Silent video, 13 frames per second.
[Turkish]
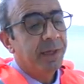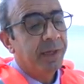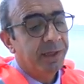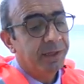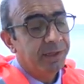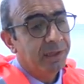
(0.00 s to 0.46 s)

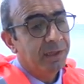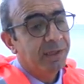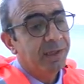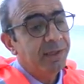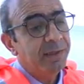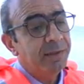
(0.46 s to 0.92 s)
her
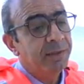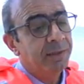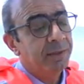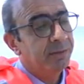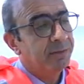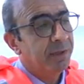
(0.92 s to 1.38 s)
ilde
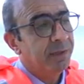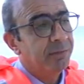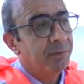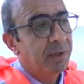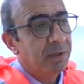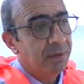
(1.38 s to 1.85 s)
e,
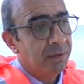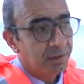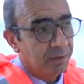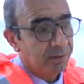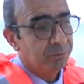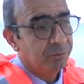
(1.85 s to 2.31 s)
Sayın Vali
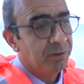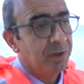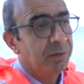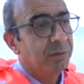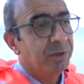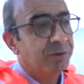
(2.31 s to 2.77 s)

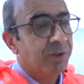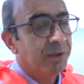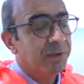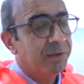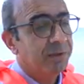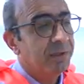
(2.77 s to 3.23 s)
Yardımcıları
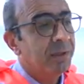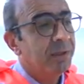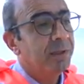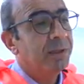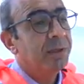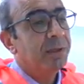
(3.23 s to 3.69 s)
Başkanlığında
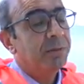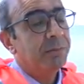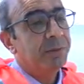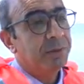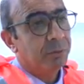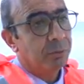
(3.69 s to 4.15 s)

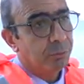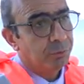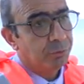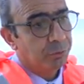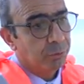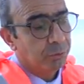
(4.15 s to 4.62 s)
bir
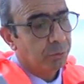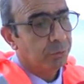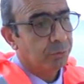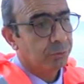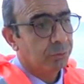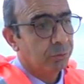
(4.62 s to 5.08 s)
komisyon
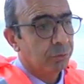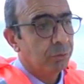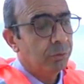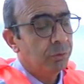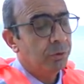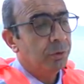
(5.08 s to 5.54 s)

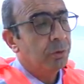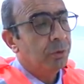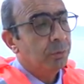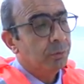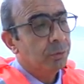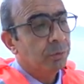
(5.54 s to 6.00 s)
oluşturuluyor.
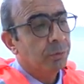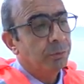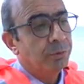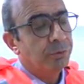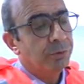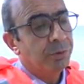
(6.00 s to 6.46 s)
Bu
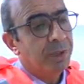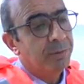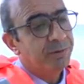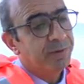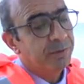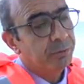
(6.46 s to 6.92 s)
komisyon
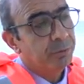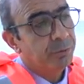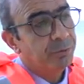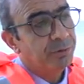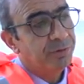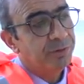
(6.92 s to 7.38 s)
hem sezon
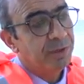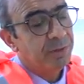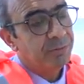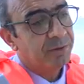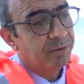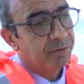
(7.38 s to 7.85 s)
öncesi
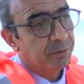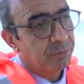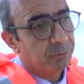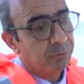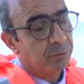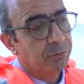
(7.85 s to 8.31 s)
hem
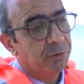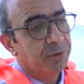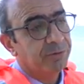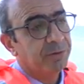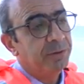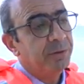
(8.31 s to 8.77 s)
sezon
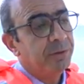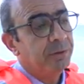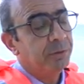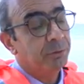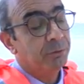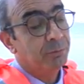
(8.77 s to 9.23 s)
sonrası,
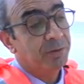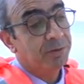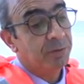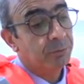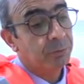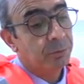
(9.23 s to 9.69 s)
yüzme
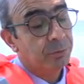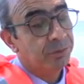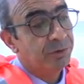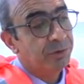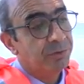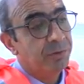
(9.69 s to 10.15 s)
sezonu
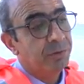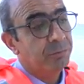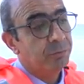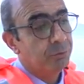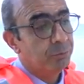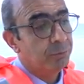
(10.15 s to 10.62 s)
öncesi ve
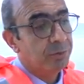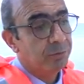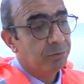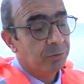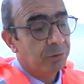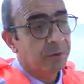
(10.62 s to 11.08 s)
yüzme
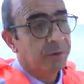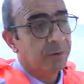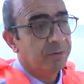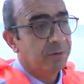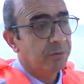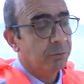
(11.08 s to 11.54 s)

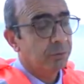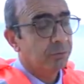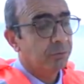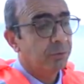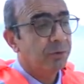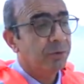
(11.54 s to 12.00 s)
e, sezonu
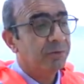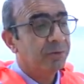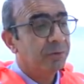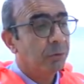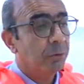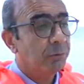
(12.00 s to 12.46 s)

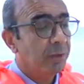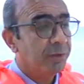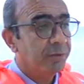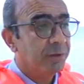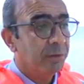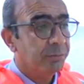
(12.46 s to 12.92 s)
sonrası
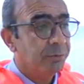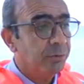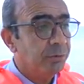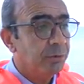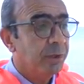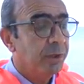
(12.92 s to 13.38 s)
toplantı yapıyor